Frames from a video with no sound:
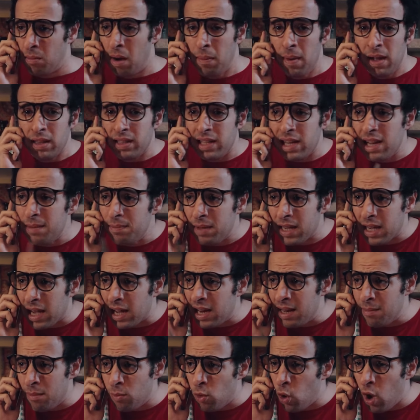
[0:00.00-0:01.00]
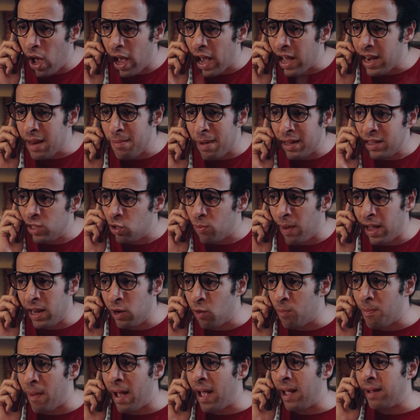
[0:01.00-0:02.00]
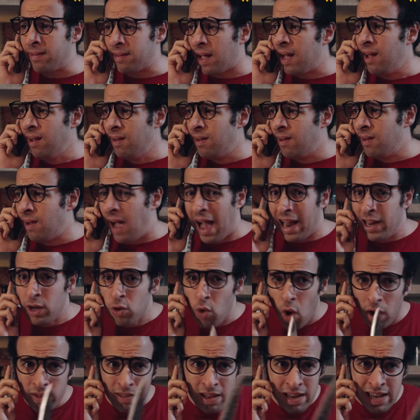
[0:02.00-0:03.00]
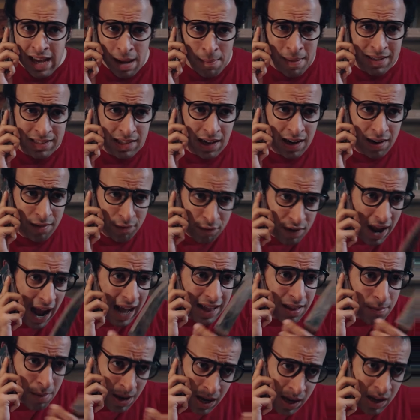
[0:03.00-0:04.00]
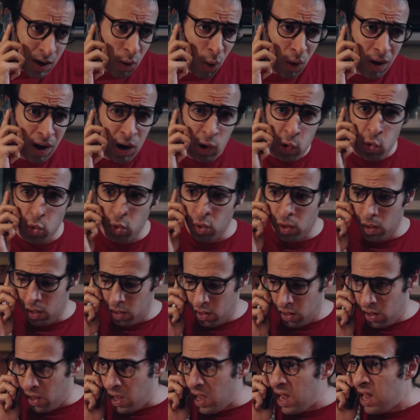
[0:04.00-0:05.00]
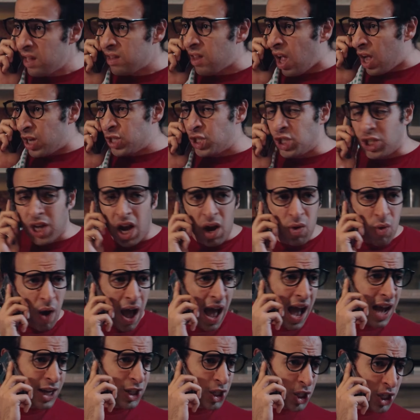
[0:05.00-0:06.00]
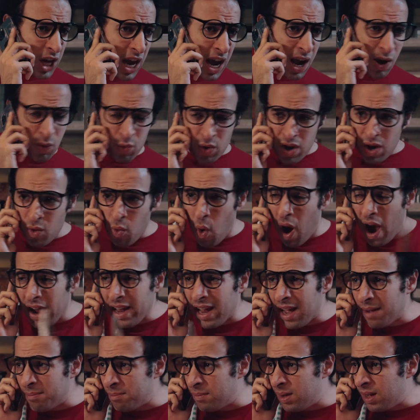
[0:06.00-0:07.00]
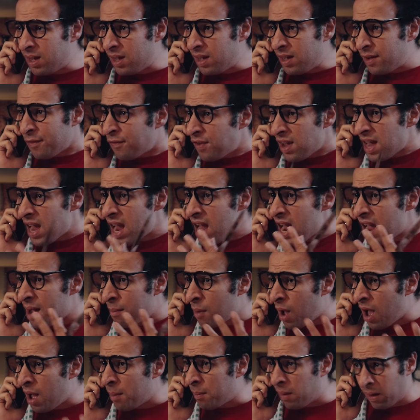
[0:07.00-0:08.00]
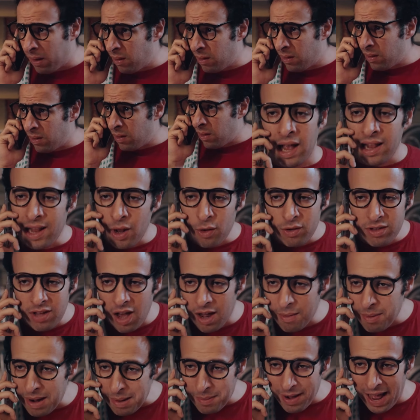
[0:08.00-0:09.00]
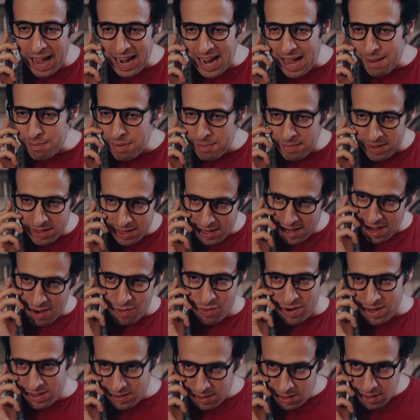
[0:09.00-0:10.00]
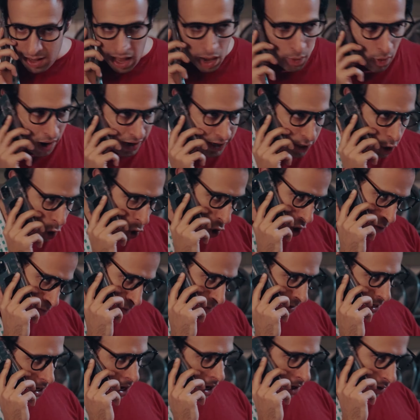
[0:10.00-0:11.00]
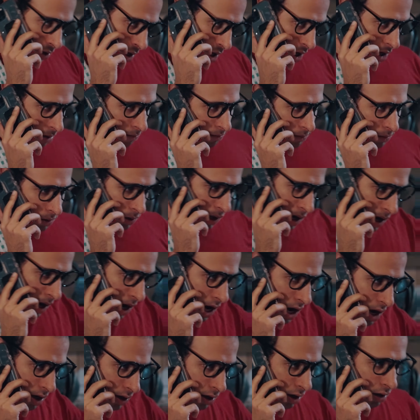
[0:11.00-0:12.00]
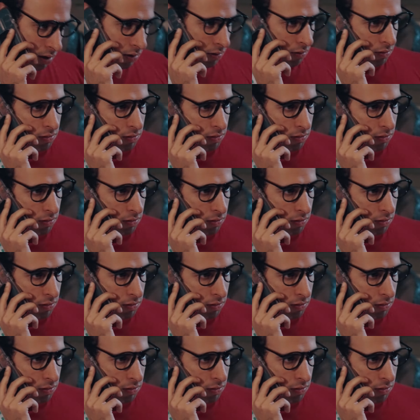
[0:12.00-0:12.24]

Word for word: ماما انت ليه بتتكلمي بلغه غريبه انت وباقي الامهات ها عليكم قضيه مثلا في حد بيجري وراكم ايه طشه وقاشه وواين؟ في ايه يا ماما يعني لو انت هربانه من حاجه قبل ما تتجوزي او عليكي حكم بالاعدام صارحيني.